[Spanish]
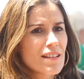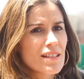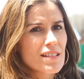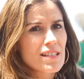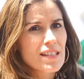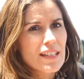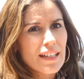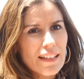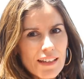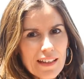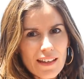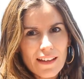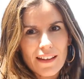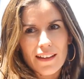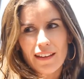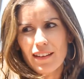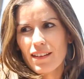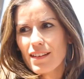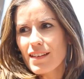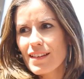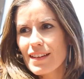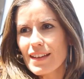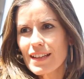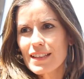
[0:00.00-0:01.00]
ya que,
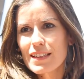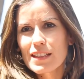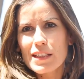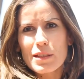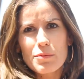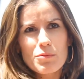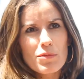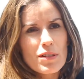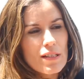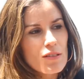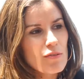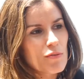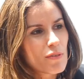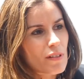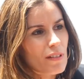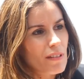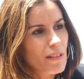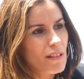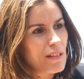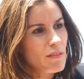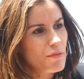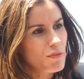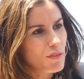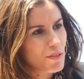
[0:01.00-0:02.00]
tenemos la
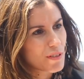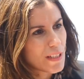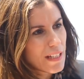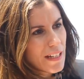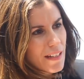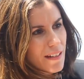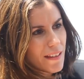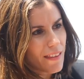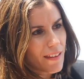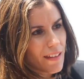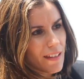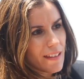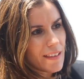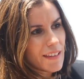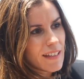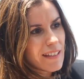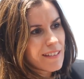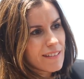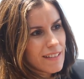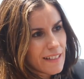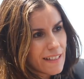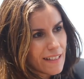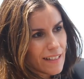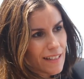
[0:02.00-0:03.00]
suerte de disfrutar de, de
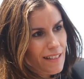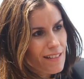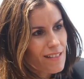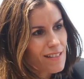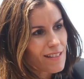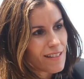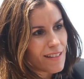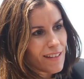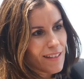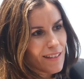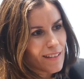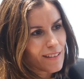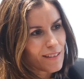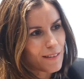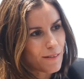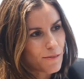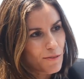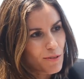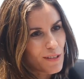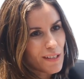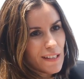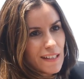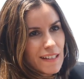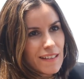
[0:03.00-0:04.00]
esta casa, de esta
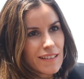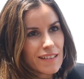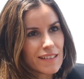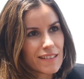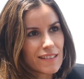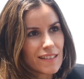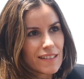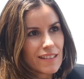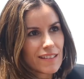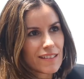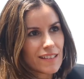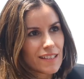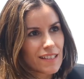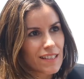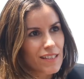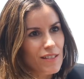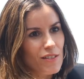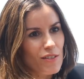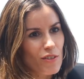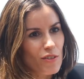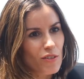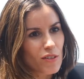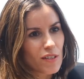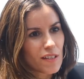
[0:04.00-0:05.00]
bodega, de estas
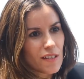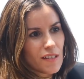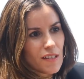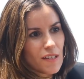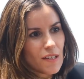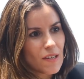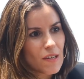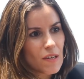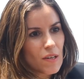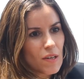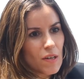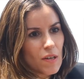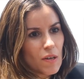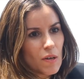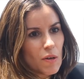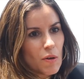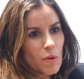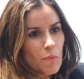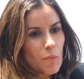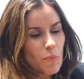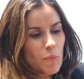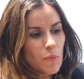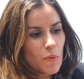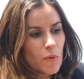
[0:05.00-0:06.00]
instalaciones,
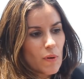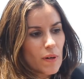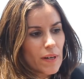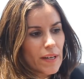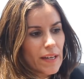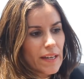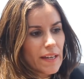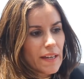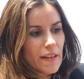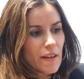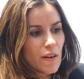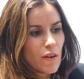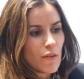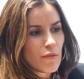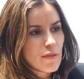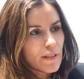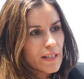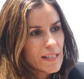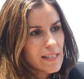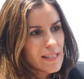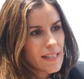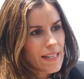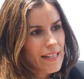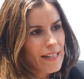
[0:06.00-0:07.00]
pues
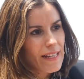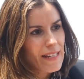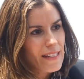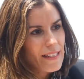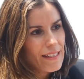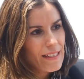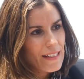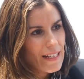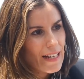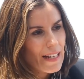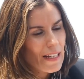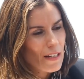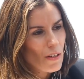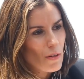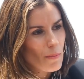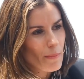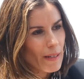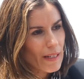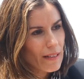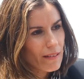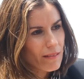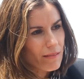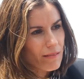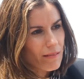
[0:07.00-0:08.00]
ofrecer algo
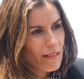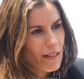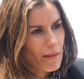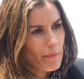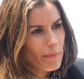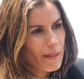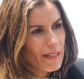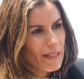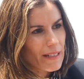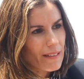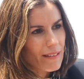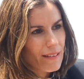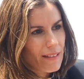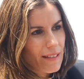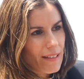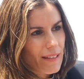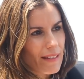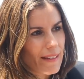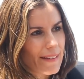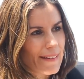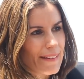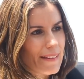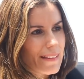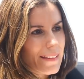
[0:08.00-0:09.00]
más, Aparte
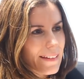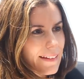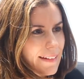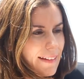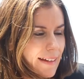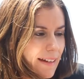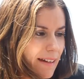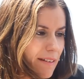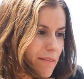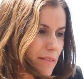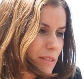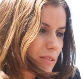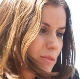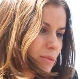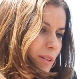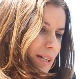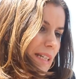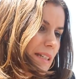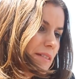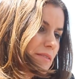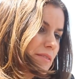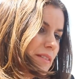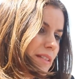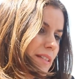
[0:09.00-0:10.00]
de, las
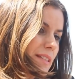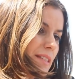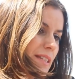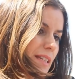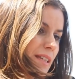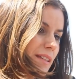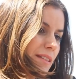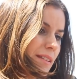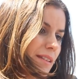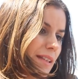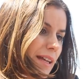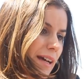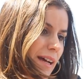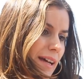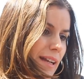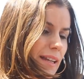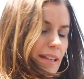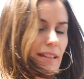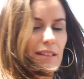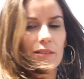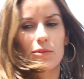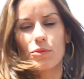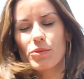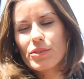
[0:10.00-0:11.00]
habituales visitas,
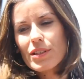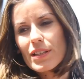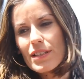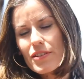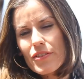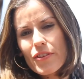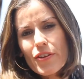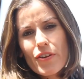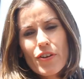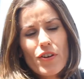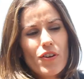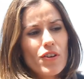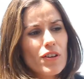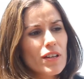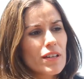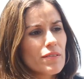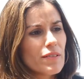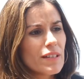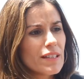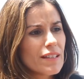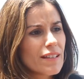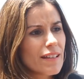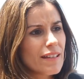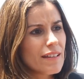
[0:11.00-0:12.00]
la degustación y
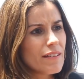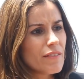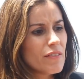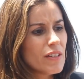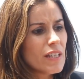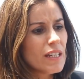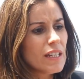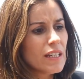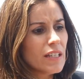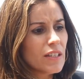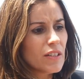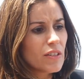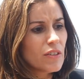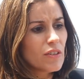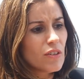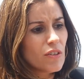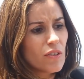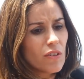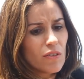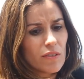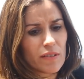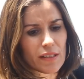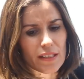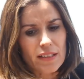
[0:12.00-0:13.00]
venta de
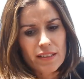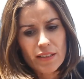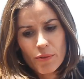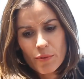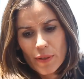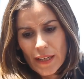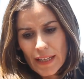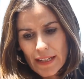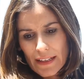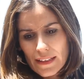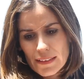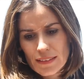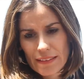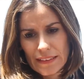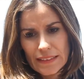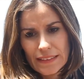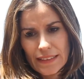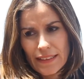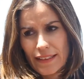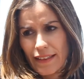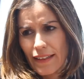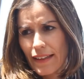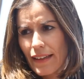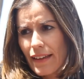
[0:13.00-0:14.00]
vinos,
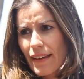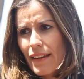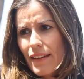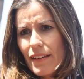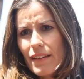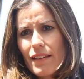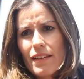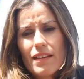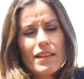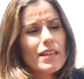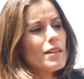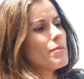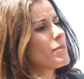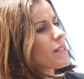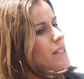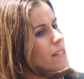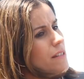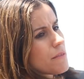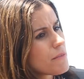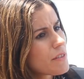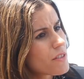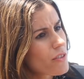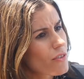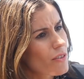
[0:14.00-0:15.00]
restaurantes y demás
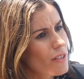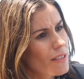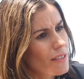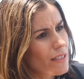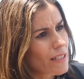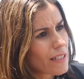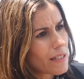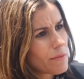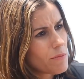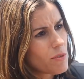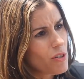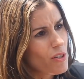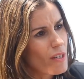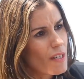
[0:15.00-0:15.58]
servicios que tenemos,